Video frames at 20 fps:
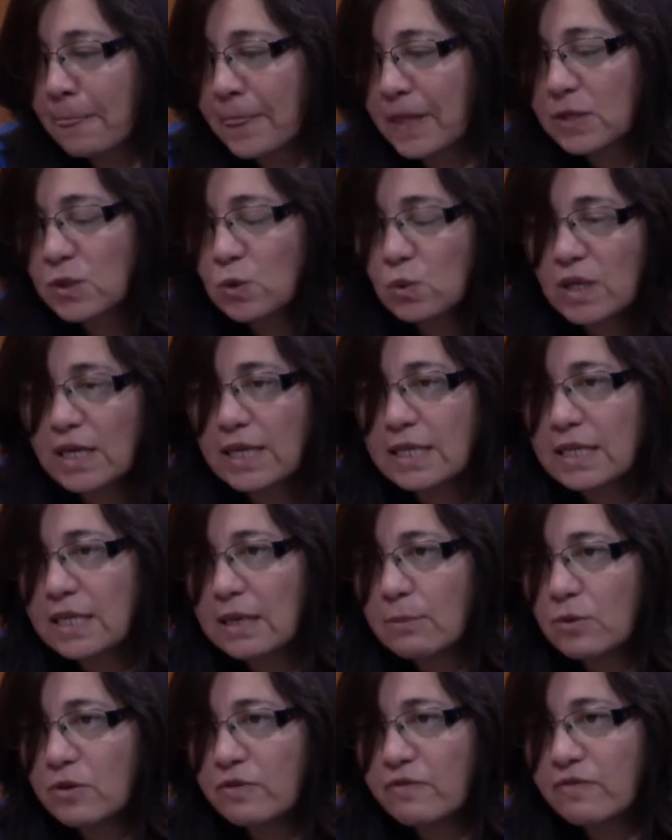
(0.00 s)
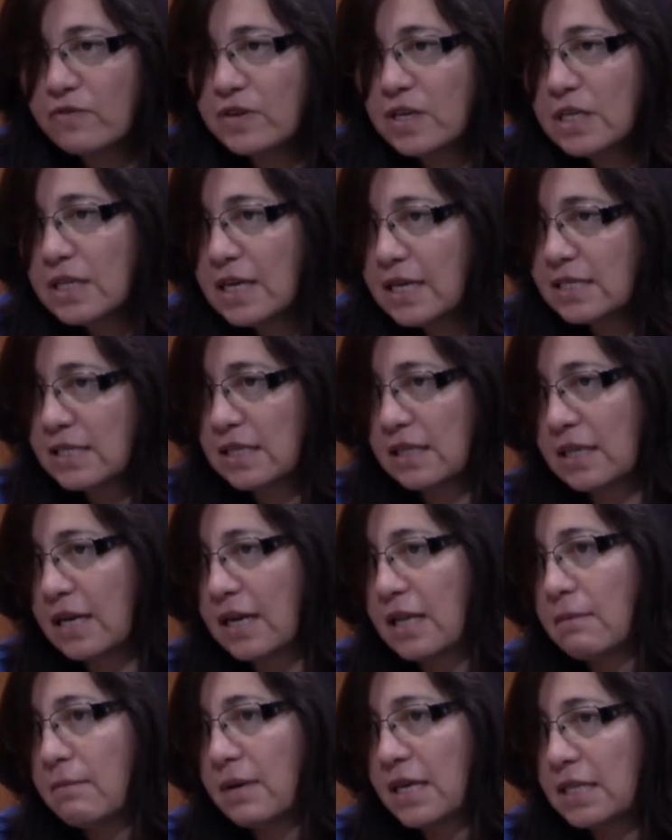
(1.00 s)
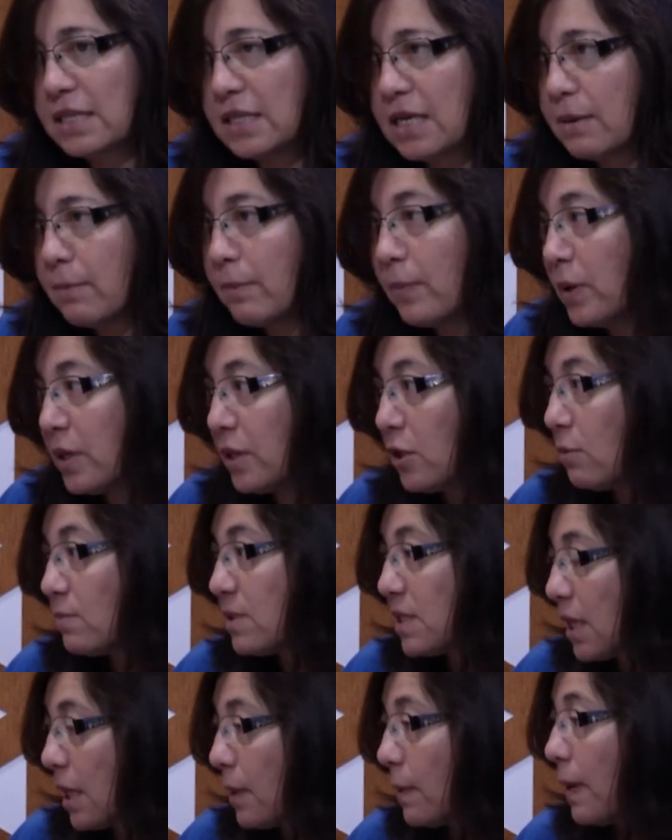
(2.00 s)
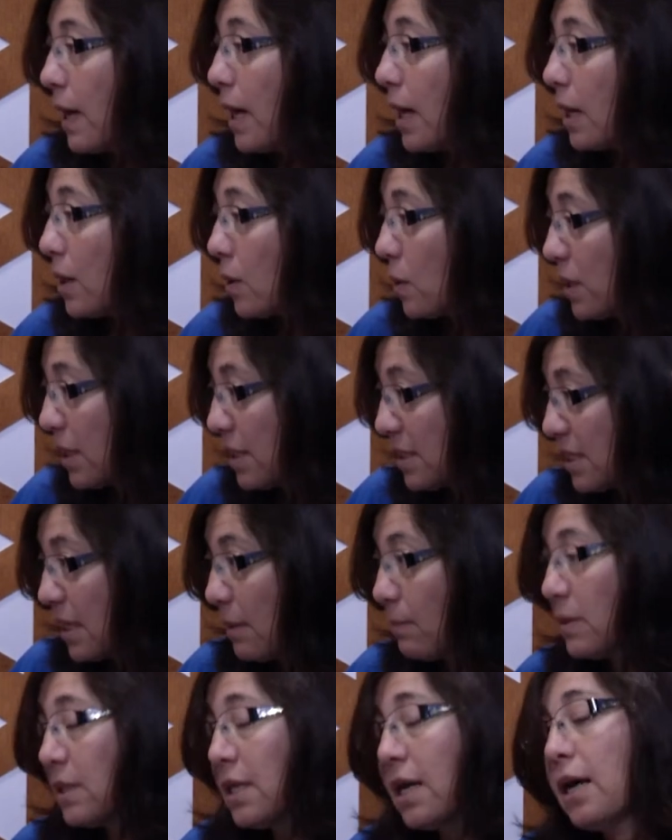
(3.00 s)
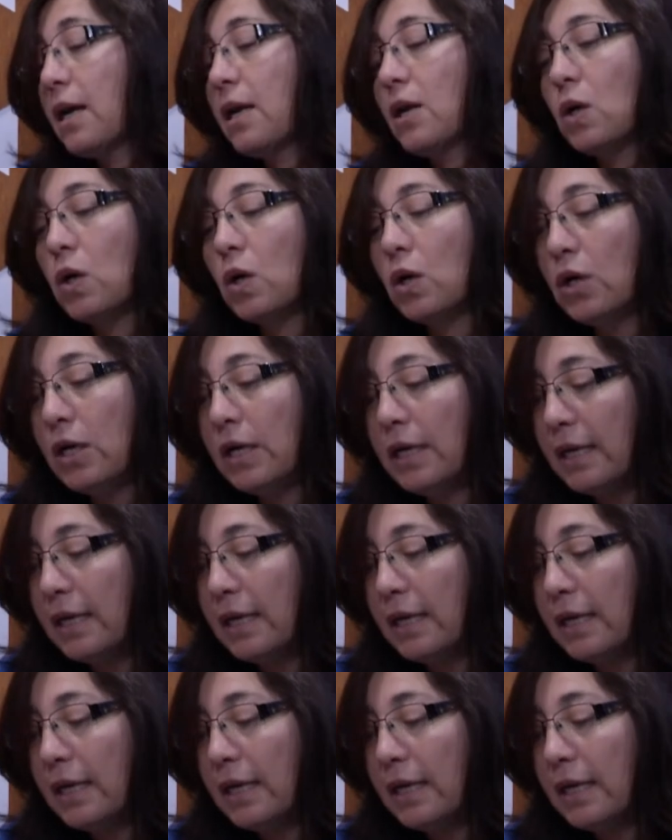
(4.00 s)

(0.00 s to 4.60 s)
es una línea muy fina y se tarda más tiempo en observarlo, en aceptarlo.